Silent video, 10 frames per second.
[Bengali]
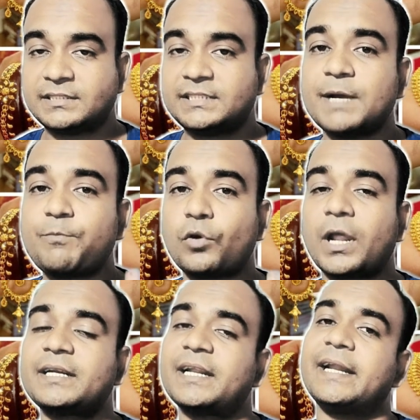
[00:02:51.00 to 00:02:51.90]
যে
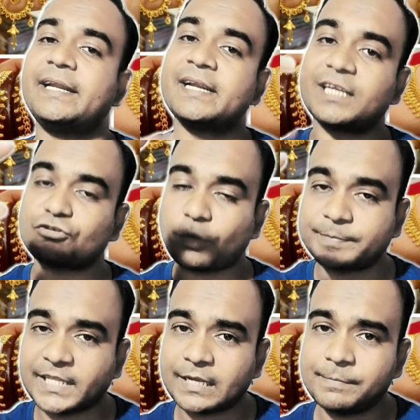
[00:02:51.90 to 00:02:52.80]
প্রোডাক্টের রেটিংটা সব
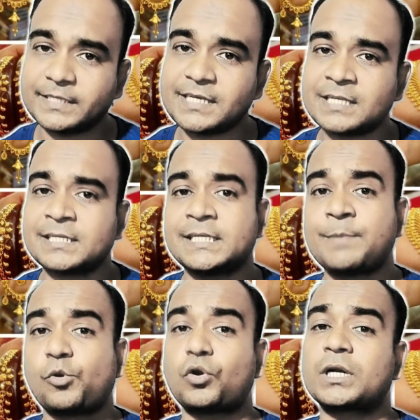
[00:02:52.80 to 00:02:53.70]
থেকে বেশি আছে
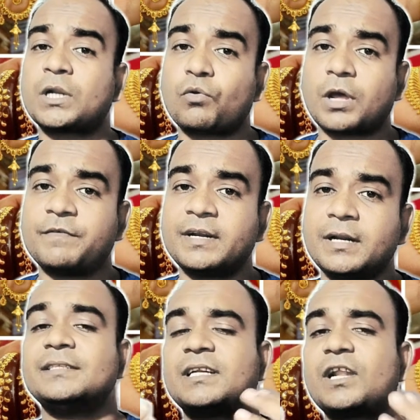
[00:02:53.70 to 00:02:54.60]
সেই প্রোডাক্টটা ওঠাবেন
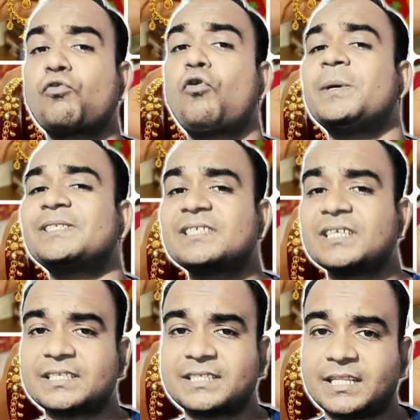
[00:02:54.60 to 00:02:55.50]
যেটা কম আছে
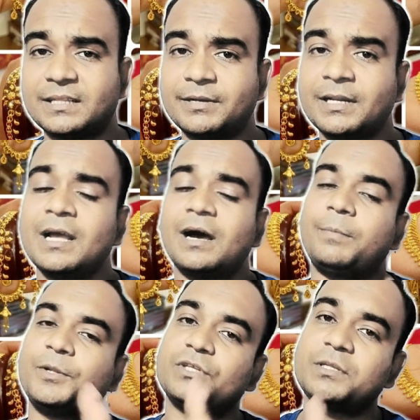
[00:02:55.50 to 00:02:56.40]
সেটা ছেড়ে দেবেন
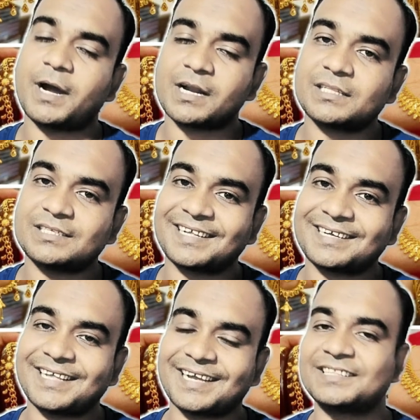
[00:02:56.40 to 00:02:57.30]
আপনি যদি বাংলাদেশ
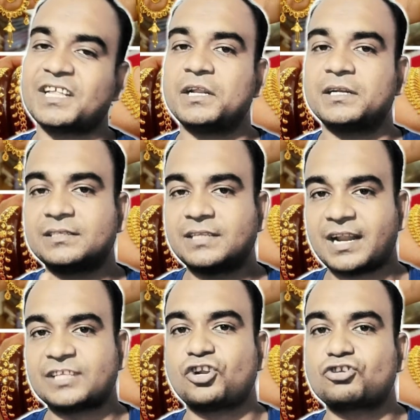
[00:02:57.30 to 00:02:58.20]
থেকে দেখেন তাহলে
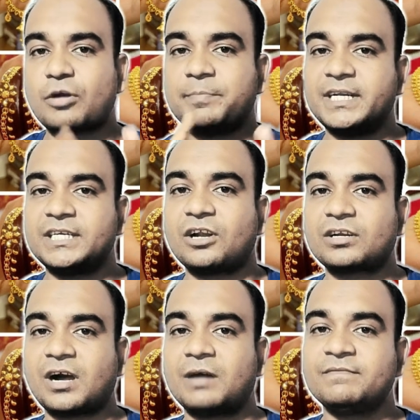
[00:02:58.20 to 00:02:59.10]
দারাজ ডট কম বিডি ডট
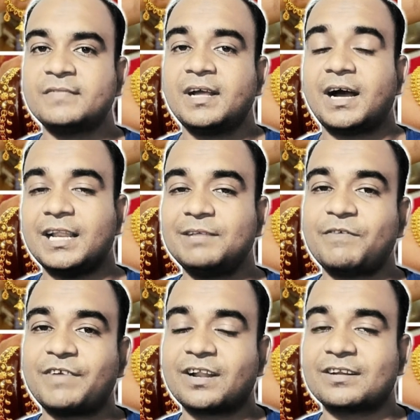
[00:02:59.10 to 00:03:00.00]
কম
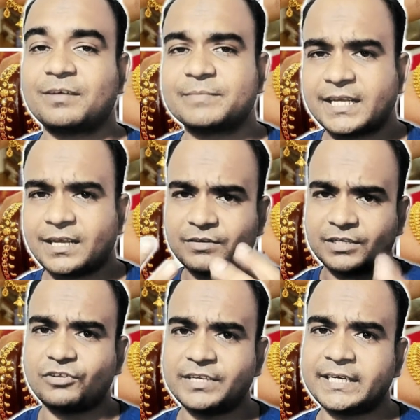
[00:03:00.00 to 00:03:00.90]
আলিবাবা ডট কম থেকেও
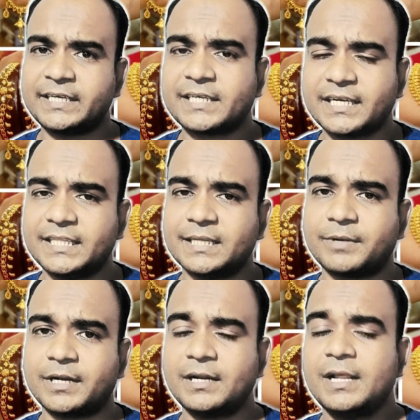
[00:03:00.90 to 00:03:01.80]
কিন্তু এই রেটিংটা নিতে
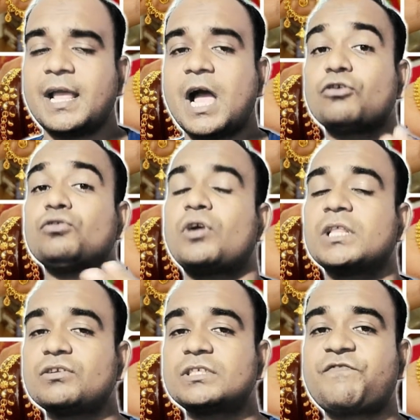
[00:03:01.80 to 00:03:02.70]
পারেন এখন
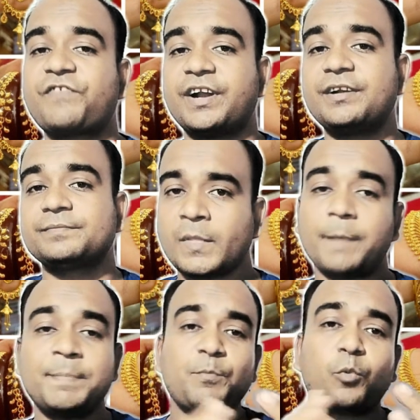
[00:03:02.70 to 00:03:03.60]
কথা হচ্ছে ফ্রেন্ড
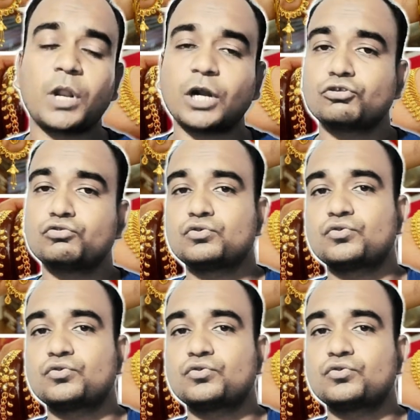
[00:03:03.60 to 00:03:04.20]
আপনি প্রোডাক্টও চুজ